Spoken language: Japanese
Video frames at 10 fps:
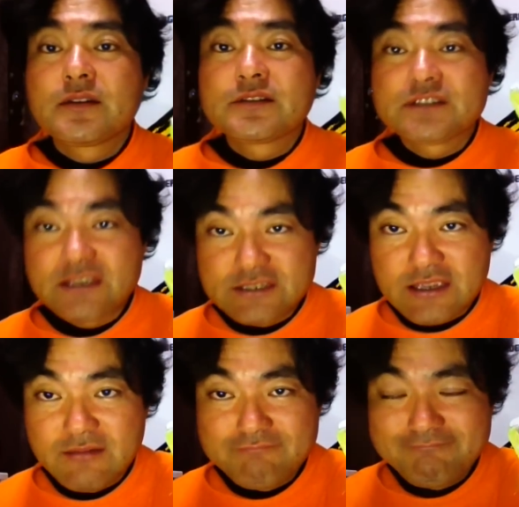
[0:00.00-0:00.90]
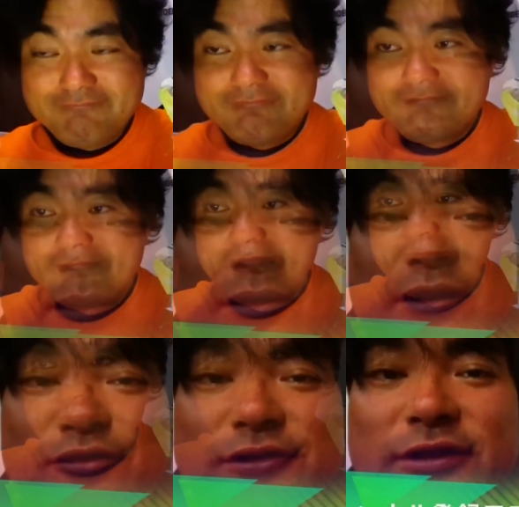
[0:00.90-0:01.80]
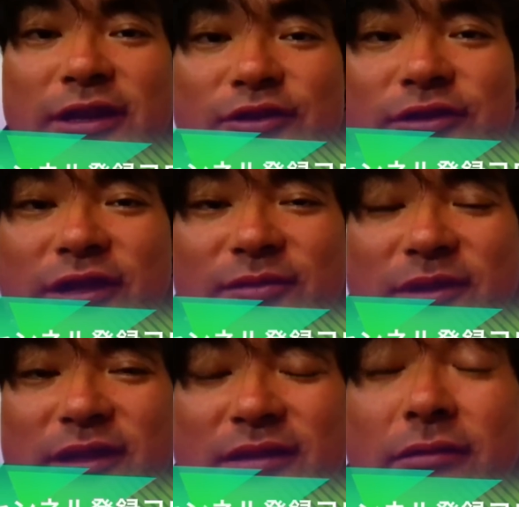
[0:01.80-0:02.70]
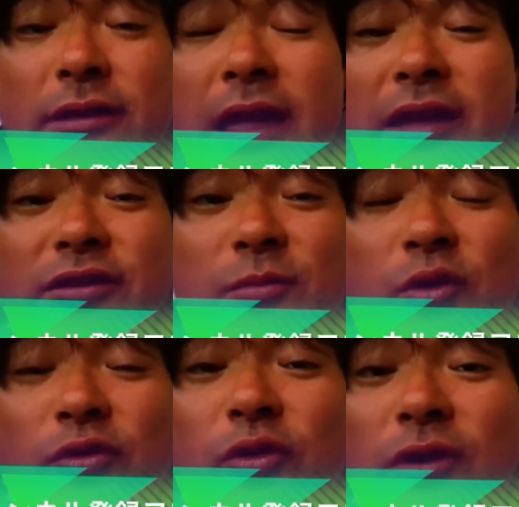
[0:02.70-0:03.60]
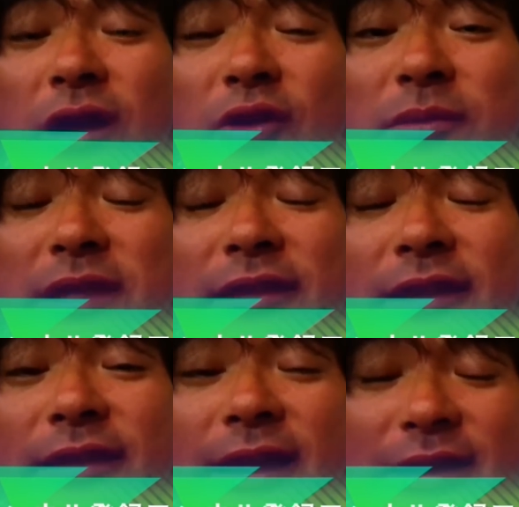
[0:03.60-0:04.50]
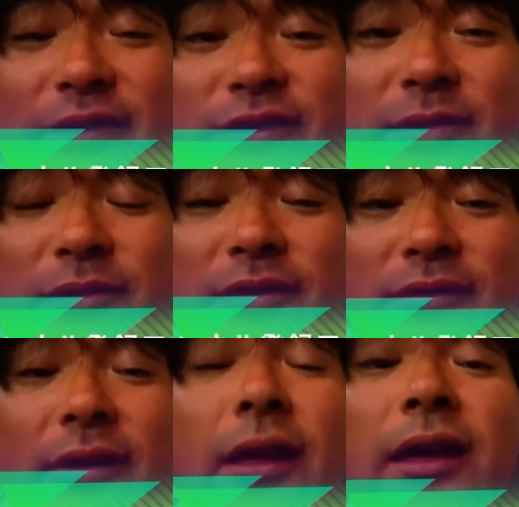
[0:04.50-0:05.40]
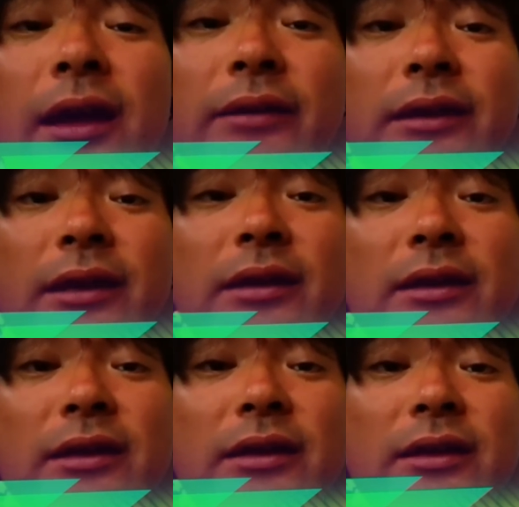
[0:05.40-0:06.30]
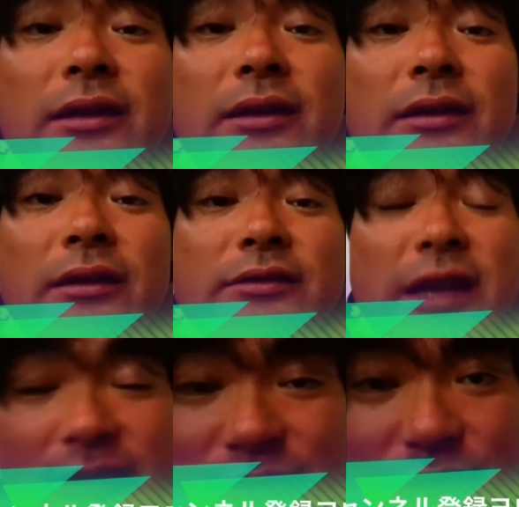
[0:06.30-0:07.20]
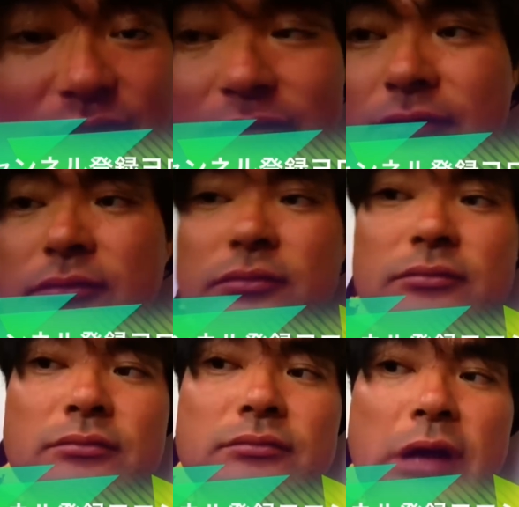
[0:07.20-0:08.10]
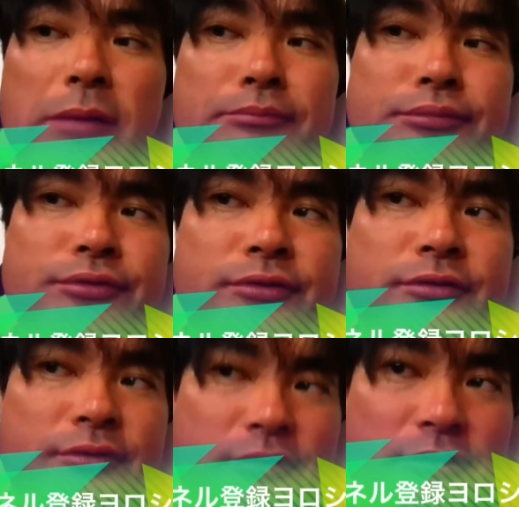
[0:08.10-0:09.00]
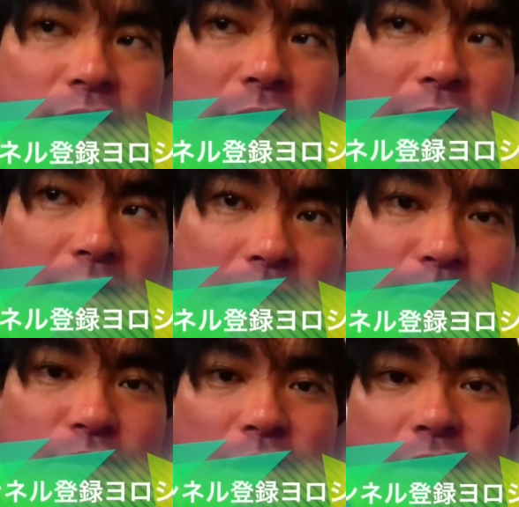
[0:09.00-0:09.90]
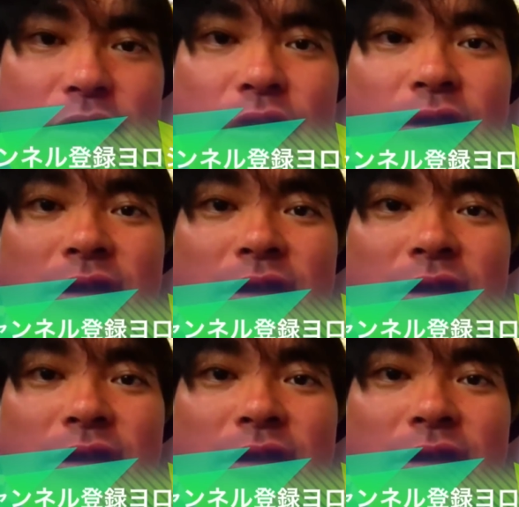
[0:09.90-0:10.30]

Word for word: シェイシェイ。はい、えー、皆さんこんにちは、吉田成正です。えー、いつも動画を見ていただいてありがとうございます。はい、えー、チャンネル登録、アップ、かなりアップですけど、